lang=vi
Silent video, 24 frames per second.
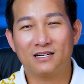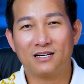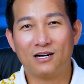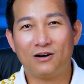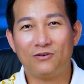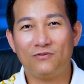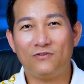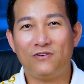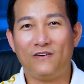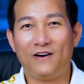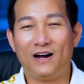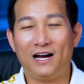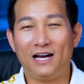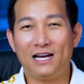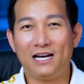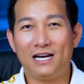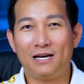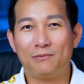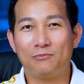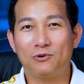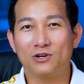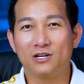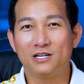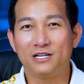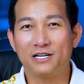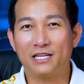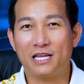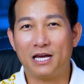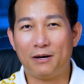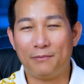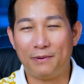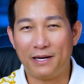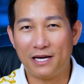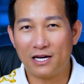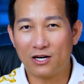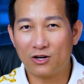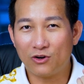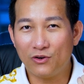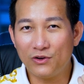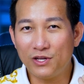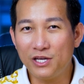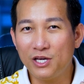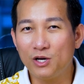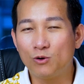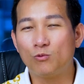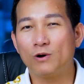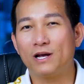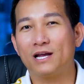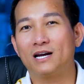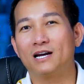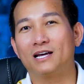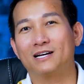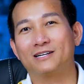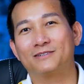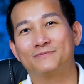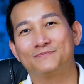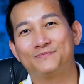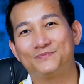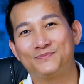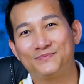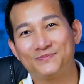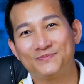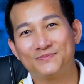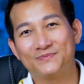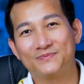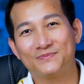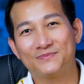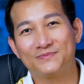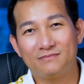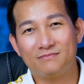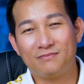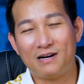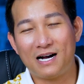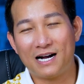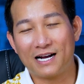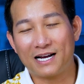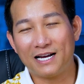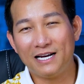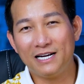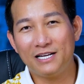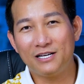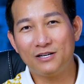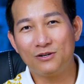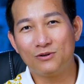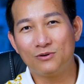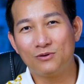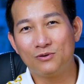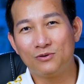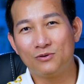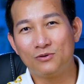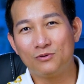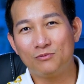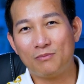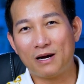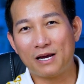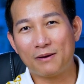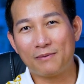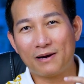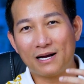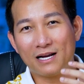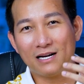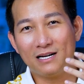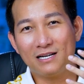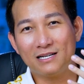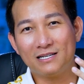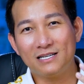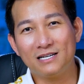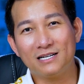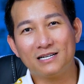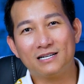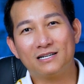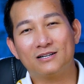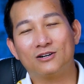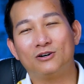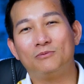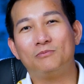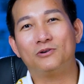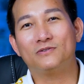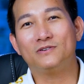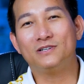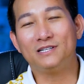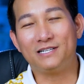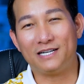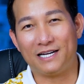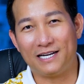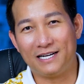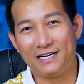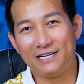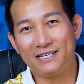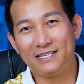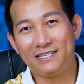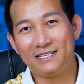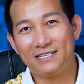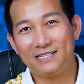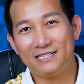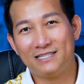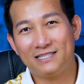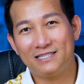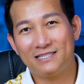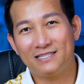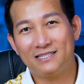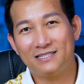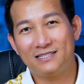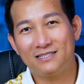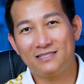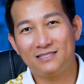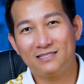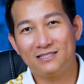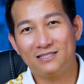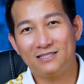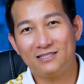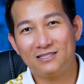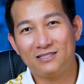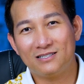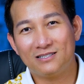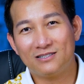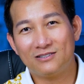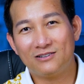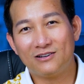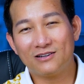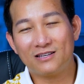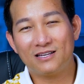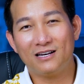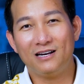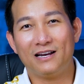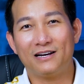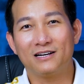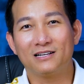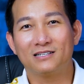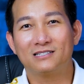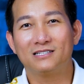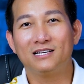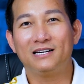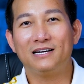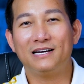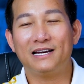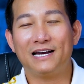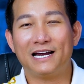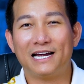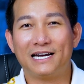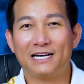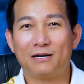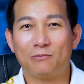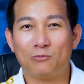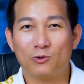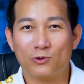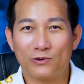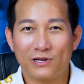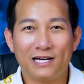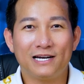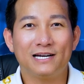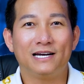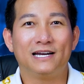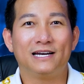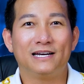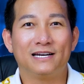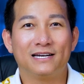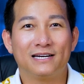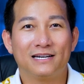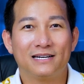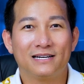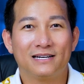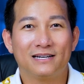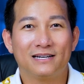không phải là một người cha mẹ có nhiều quyền lực mà cái điều may mắn lớn nhất của một đứa trẻ đó chính là được sinh ra trong một gia đình